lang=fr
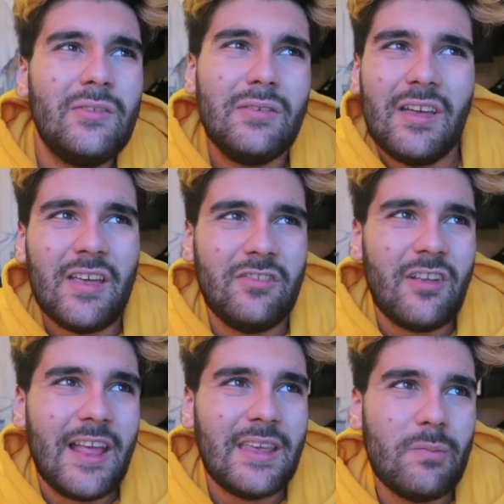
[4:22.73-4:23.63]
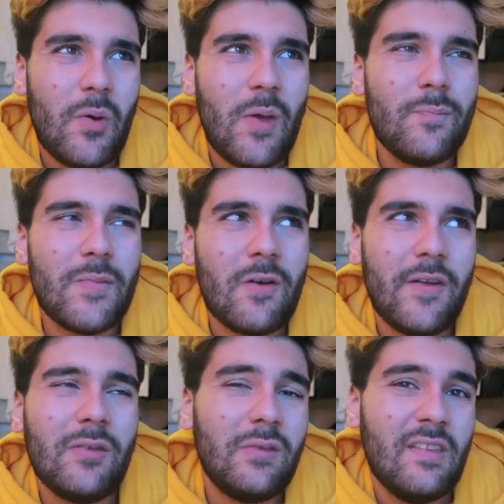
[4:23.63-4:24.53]
tu craches sur la K-pop, mais en
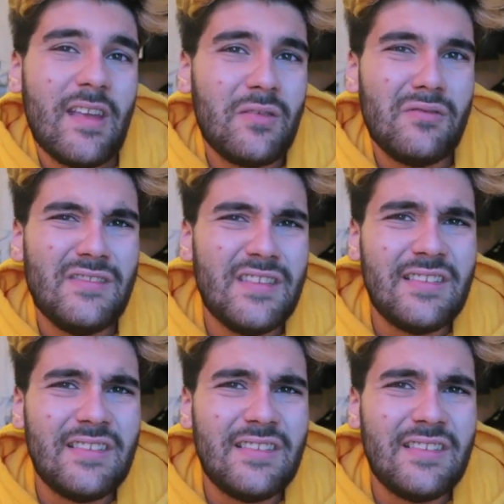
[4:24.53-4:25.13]
fait, aux États-Unis,